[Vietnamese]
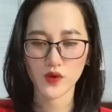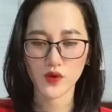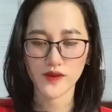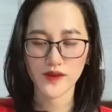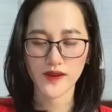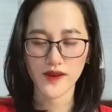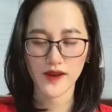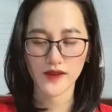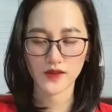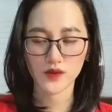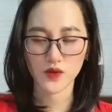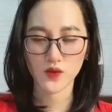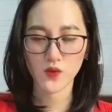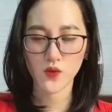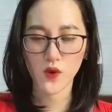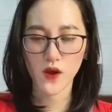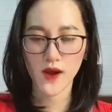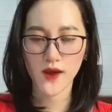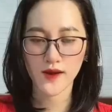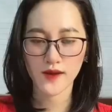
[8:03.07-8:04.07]
một nhà hàng
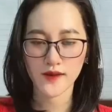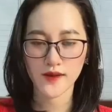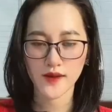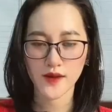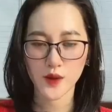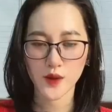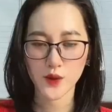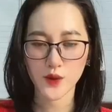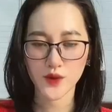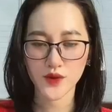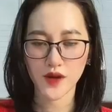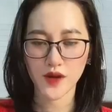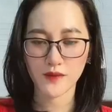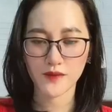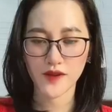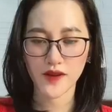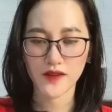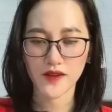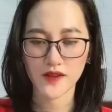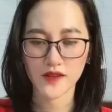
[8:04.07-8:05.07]
Trung Hoa. Ngô
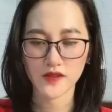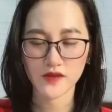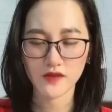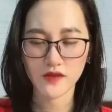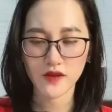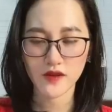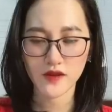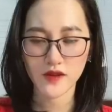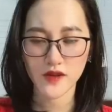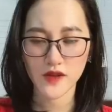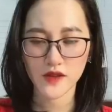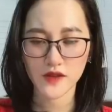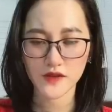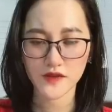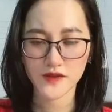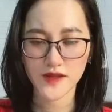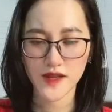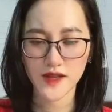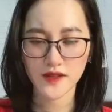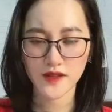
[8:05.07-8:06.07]
Nhậm đã đến trước,
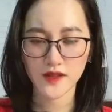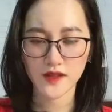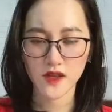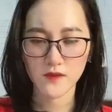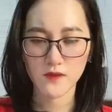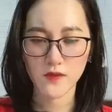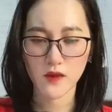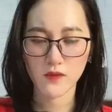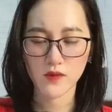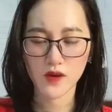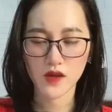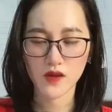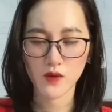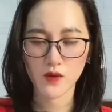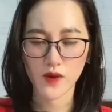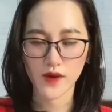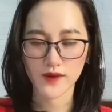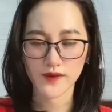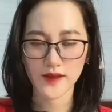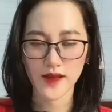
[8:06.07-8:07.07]
từ xa nhìn thấy bóng
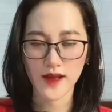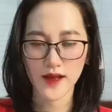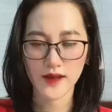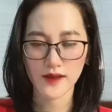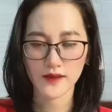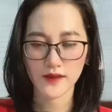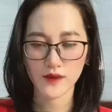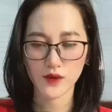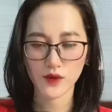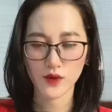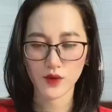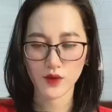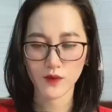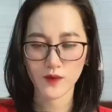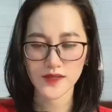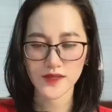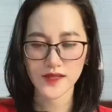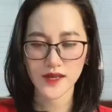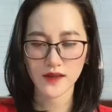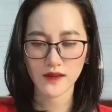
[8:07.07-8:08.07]
lưng của anh ta,
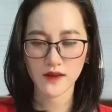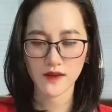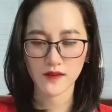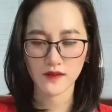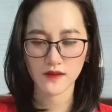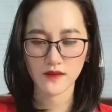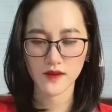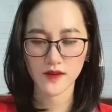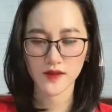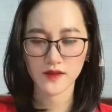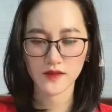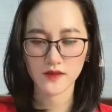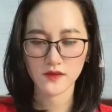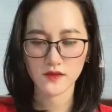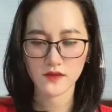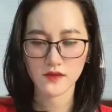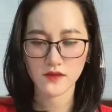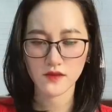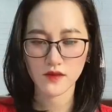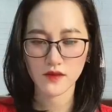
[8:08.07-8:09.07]
cô bất giác ngần người.
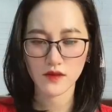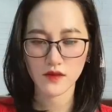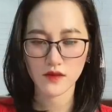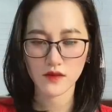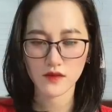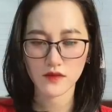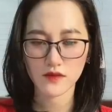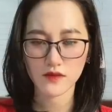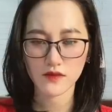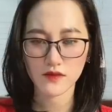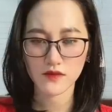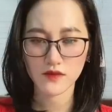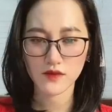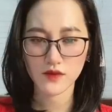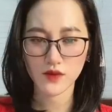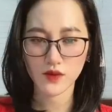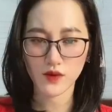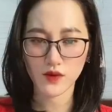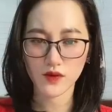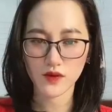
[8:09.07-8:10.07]

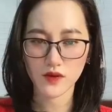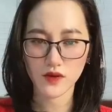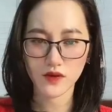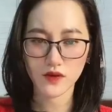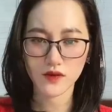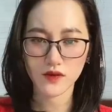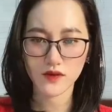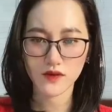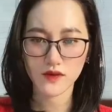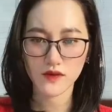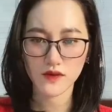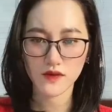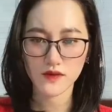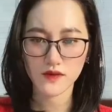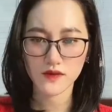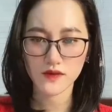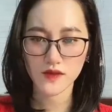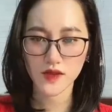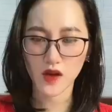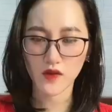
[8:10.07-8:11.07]
Cô Khương,
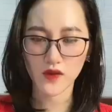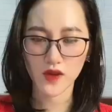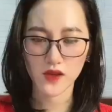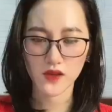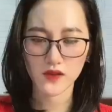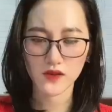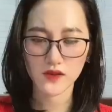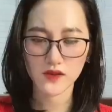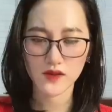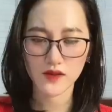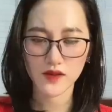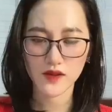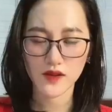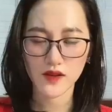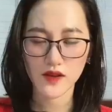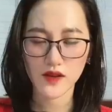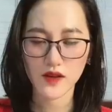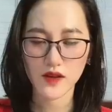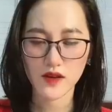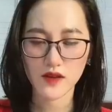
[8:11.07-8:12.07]
sao vậy?
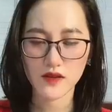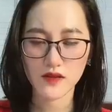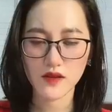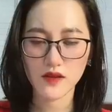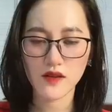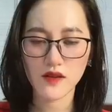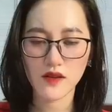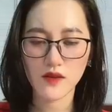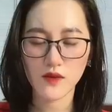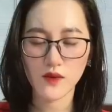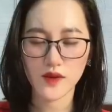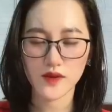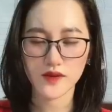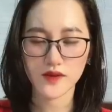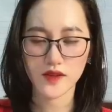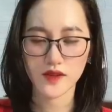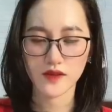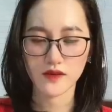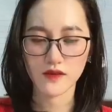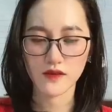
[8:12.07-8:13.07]
Khương Lương Nguyệt
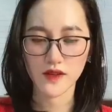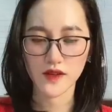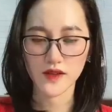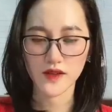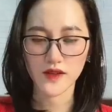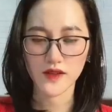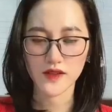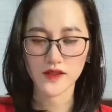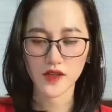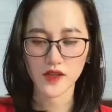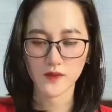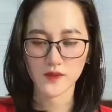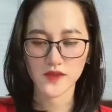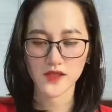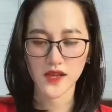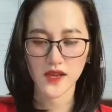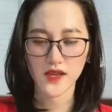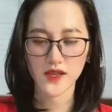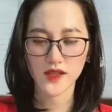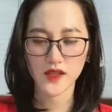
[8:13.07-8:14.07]
tỉnh người, chậm
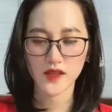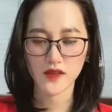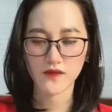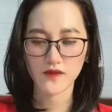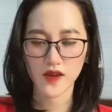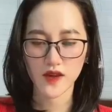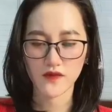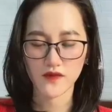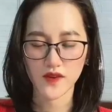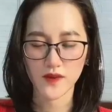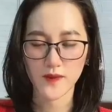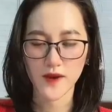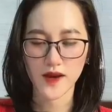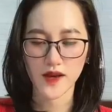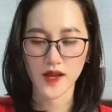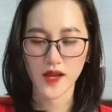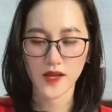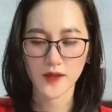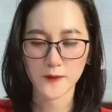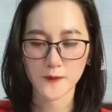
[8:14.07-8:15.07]
rãi tiến về phía
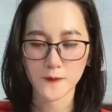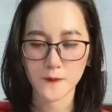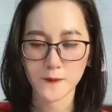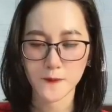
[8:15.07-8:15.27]
bàn anh.